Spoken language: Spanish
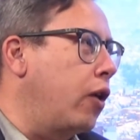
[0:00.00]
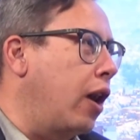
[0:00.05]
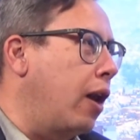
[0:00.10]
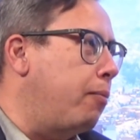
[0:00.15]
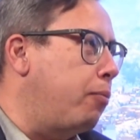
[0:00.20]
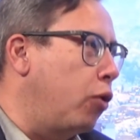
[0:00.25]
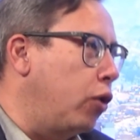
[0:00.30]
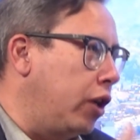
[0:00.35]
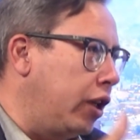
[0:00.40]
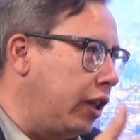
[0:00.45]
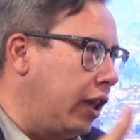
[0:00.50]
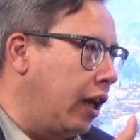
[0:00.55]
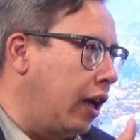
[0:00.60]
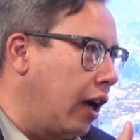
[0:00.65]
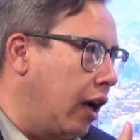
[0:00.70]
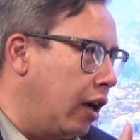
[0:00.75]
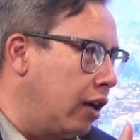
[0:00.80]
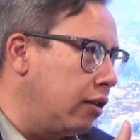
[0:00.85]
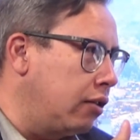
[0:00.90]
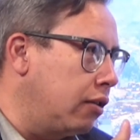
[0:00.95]
la
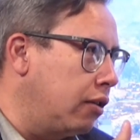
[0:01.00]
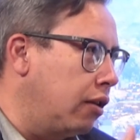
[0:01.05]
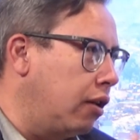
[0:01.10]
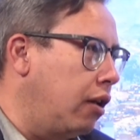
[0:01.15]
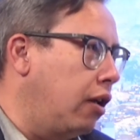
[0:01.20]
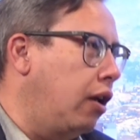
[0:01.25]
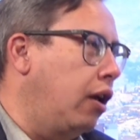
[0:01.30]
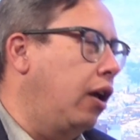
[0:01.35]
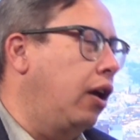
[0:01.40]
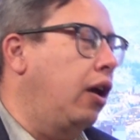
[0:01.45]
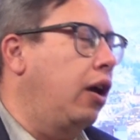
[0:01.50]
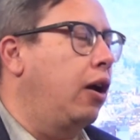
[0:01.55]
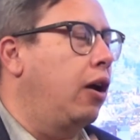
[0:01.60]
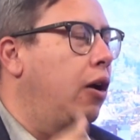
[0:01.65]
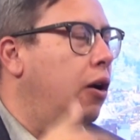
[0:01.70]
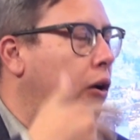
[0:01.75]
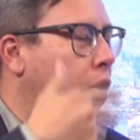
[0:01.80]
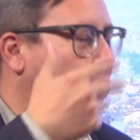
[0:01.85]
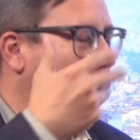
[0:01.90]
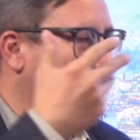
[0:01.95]
política, eh,
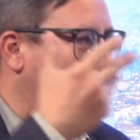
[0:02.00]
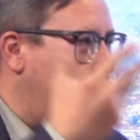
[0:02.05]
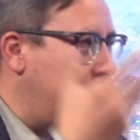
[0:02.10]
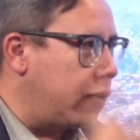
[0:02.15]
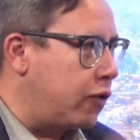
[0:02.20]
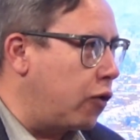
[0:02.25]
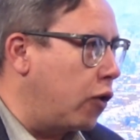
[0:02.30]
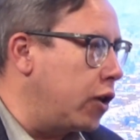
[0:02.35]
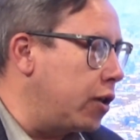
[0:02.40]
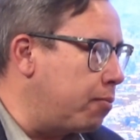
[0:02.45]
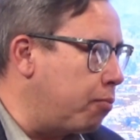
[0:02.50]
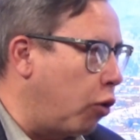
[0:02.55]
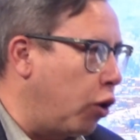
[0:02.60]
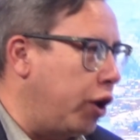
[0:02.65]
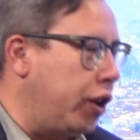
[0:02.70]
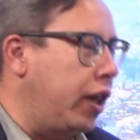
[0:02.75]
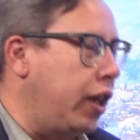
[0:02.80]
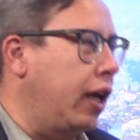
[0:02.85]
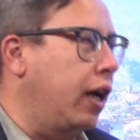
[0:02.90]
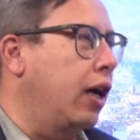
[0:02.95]
organizaciones
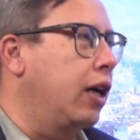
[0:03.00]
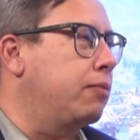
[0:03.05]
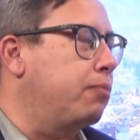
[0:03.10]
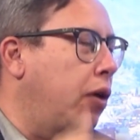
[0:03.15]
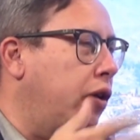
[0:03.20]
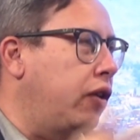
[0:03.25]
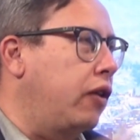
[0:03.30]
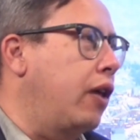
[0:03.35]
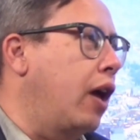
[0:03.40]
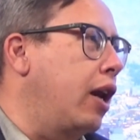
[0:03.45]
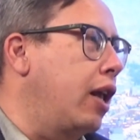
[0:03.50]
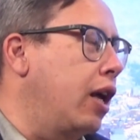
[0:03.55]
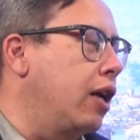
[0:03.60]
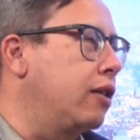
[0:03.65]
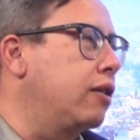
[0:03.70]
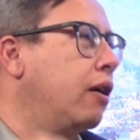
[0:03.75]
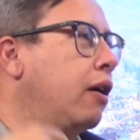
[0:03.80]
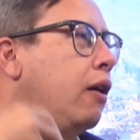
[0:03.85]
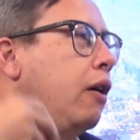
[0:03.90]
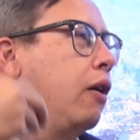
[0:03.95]
políticas,
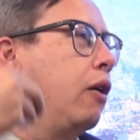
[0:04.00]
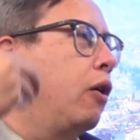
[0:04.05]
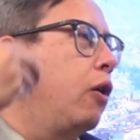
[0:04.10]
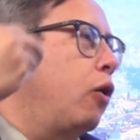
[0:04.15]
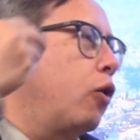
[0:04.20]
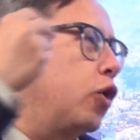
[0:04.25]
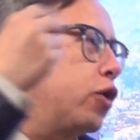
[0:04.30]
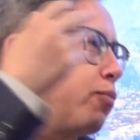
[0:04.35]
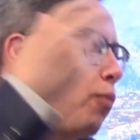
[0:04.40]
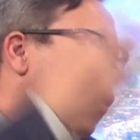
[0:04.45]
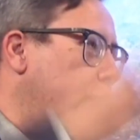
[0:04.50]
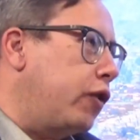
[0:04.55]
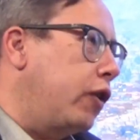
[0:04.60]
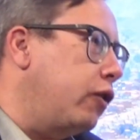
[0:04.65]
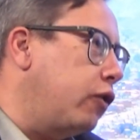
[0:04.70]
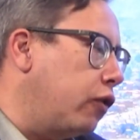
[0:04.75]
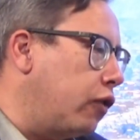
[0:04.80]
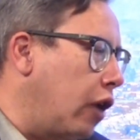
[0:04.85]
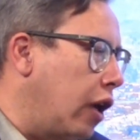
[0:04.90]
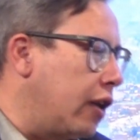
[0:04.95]
partidarias, los
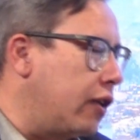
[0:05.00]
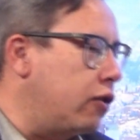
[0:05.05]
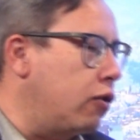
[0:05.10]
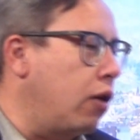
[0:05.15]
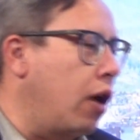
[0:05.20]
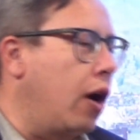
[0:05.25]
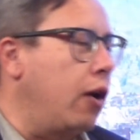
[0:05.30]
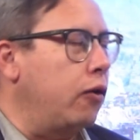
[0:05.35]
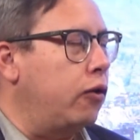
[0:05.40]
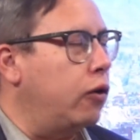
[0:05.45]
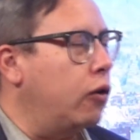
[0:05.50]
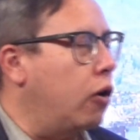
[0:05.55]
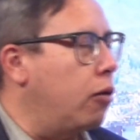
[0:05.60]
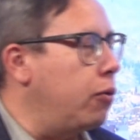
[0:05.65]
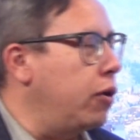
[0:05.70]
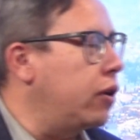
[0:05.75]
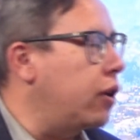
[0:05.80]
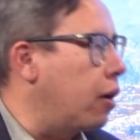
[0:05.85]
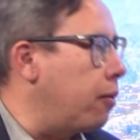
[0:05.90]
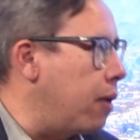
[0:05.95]
procesos eleccionarios y cómo
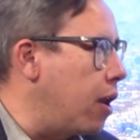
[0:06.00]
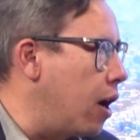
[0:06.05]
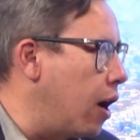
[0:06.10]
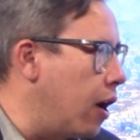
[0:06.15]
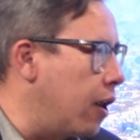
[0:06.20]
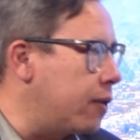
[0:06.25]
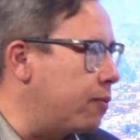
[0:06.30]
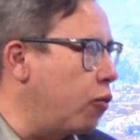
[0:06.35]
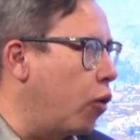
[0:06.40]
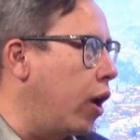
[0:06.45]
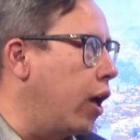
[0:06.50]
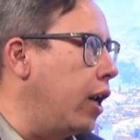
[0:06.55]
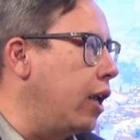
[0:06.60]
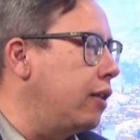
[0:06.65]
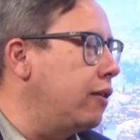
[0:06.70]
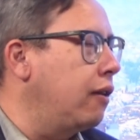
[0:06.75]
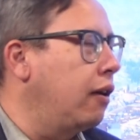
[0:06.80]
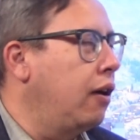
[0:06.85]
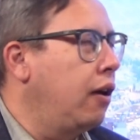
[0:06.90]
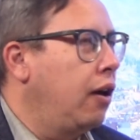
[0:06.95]
intervienen las
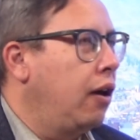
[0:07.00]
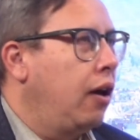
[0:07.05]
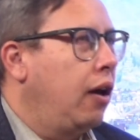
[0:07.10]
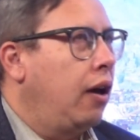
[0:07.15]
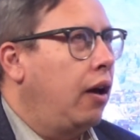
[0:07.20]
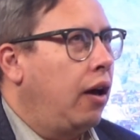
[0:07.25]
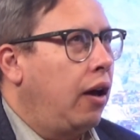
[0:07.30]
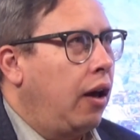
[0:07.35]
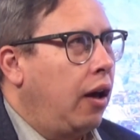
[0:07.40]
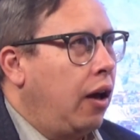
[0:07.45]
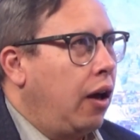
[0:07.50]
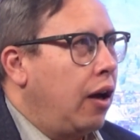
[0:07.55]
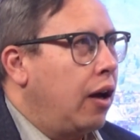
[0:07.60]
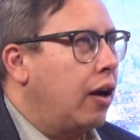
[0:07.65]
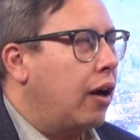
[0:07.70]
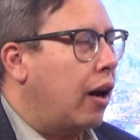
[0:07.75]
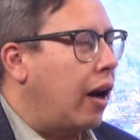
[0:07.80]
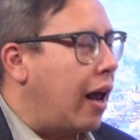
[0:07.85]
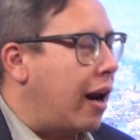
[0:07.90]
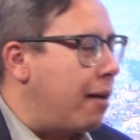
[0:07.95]
mujeres,
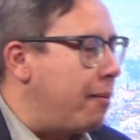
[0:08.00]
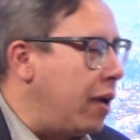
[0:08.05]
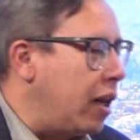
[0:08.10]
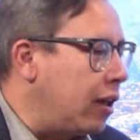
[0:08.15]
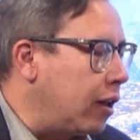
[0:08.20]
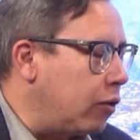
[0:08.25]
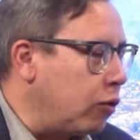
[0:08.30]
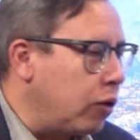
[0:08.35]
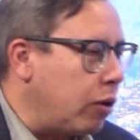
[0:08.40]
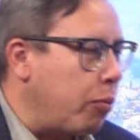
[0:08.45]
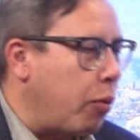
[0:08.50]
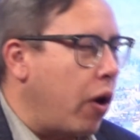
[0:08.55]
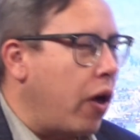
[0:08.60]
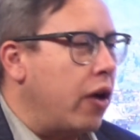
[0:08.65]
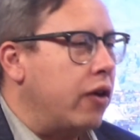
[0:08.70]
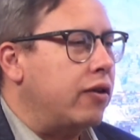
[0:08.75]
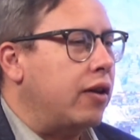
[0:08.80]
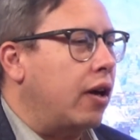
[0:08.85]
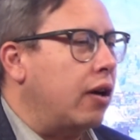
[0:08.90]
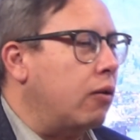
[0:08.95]
claramente tú te
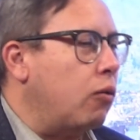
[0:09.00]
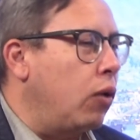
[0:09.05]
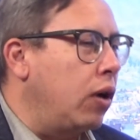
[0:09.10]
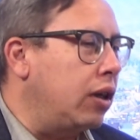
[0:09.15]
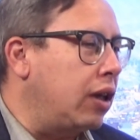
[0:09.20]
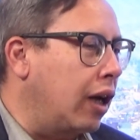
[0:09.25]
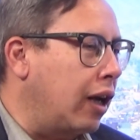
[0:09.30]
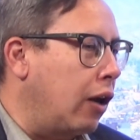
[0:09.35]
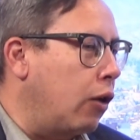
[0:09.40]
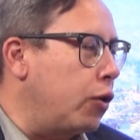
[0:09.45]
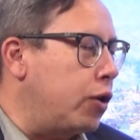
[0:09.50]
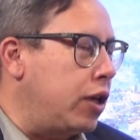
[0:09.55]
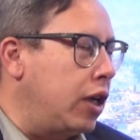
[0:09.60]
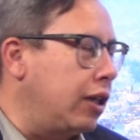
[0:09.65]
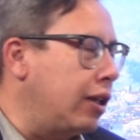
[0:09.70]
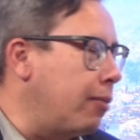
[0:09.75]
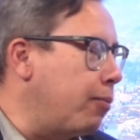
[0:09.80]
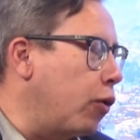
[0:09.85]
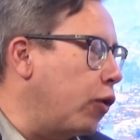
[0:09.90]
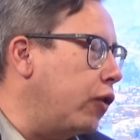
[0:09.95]
puedes dar cuenta que el
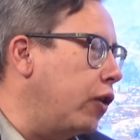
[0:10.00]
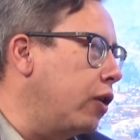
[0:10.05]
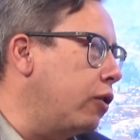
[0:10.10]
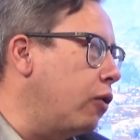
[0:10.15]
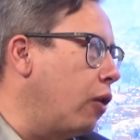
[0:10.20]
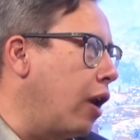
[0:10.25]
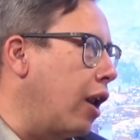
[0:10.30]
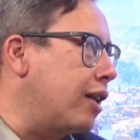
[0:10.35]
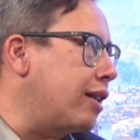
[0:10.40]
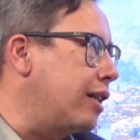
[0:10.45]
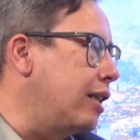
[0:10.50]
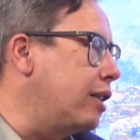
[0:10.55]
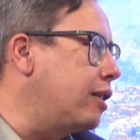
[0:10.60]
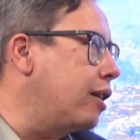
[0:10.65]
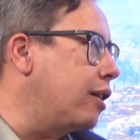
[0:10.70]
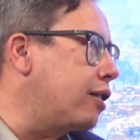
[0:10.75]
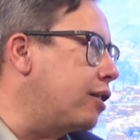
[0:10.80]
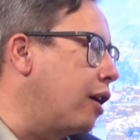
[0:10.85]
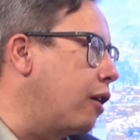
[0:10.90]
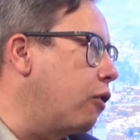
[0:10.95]
80% de las
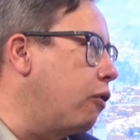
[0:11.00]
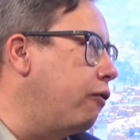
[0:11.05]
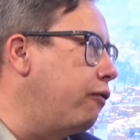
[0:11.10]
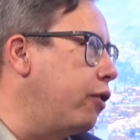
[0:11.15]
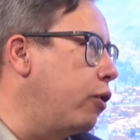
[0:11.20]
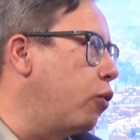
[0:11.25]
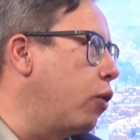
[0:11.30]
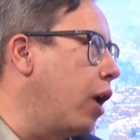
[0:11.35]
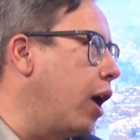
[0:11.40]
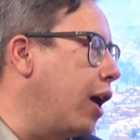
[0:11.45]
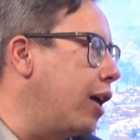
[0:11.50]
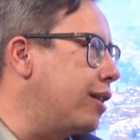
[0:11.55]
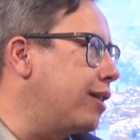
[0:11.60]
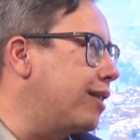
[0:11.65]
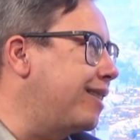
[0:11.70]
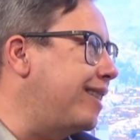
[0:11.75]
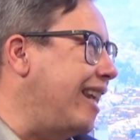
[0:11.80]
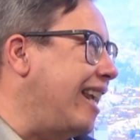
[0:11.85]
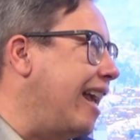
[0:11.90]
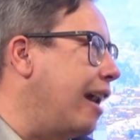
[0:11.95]
listas están configuradas
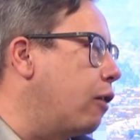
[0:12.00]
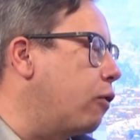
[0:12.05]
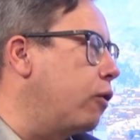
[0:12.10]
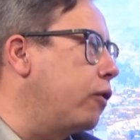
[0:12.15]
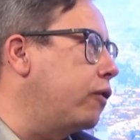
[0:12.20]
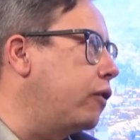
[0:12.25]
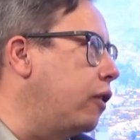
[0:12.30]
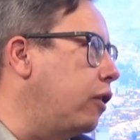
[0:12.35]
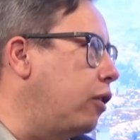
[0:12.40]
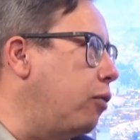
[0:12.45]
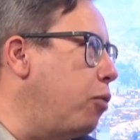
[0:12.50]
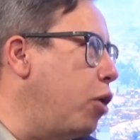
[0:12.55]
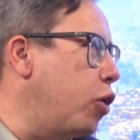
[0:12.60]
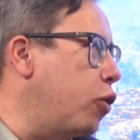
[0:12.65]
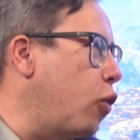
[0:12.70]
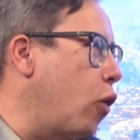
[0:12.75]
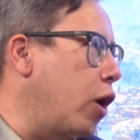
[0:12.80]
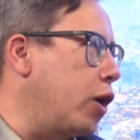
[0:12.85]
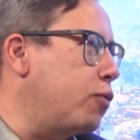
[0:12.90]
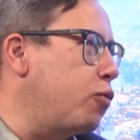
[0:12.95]
sin el
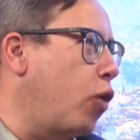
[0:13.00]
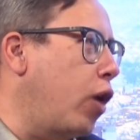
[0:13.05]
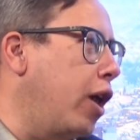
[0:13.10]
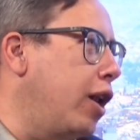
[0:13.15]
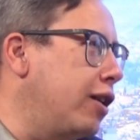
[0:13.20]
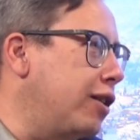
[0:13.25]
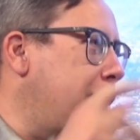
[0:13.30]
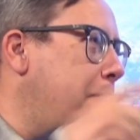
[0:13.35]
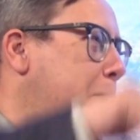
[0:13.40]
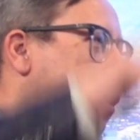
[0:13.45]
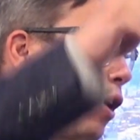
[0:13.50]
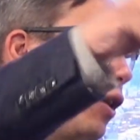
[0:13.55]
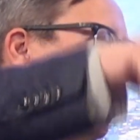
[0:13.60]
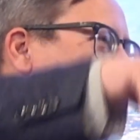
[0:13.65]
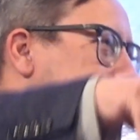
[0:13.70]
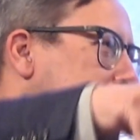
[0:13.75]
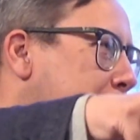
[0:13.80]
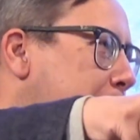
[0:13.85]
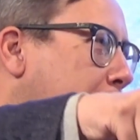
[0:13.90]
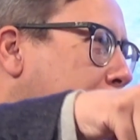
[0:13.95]
consentimiento de las mujeres que
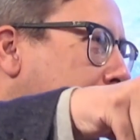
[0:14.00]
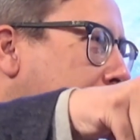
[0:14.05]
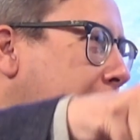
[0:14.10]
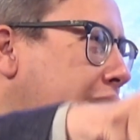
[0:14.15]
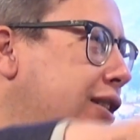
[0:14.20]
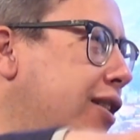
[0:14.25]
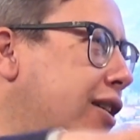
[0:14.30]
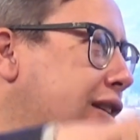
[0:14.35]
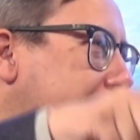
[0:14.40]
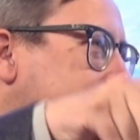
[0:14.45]
participan en esas